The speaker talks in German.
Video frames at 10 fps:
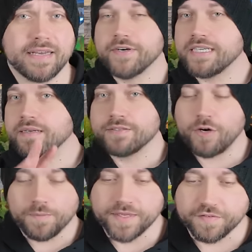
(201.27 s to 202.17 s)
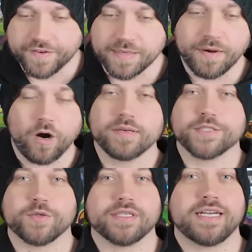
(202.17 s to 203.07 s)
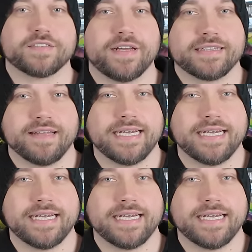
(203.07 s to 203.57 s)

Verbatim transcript: Er wird in kommenden Filmen auch nicht so genannt werden.